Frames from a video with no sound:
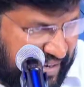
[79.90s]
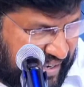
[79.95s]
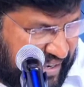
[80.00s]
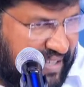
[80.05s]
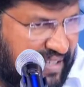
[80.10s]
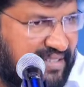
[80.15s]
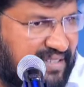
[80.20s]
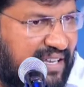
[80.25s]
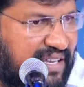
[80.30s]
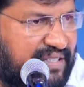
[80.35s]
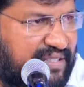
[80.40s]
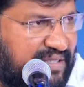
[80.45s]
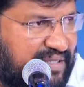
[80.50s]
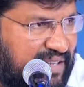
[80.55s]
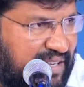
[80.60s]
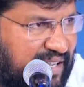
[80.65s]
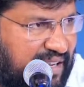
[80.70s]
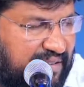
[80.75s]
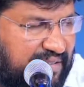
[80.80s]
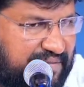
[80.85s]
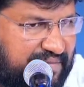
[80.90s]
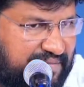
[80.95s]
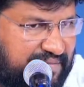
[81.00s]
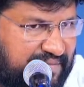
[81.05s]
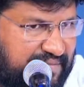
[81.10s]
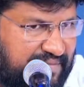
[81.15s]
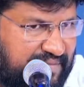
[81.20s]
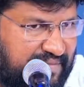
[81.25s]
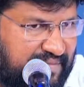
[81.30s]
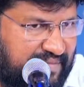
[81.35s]
నేను రెక్కలు చాస్తున్నాను
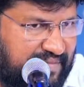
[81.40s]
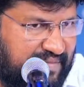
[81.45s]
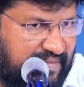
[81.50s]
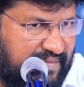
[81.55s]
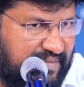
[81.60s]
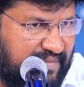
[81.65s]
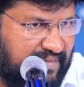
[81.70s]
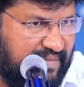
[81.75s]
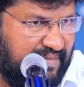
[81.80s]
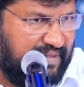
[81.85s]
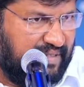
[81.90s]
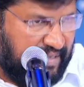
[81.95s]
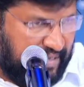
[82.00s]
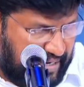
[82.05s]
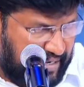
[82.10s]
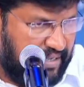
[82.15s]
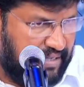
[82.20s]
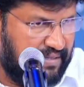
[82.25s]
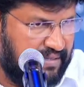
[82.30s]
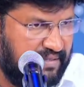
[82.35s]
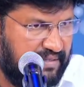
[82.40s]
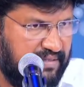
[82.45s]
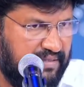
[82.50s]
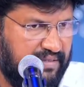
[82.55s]
రా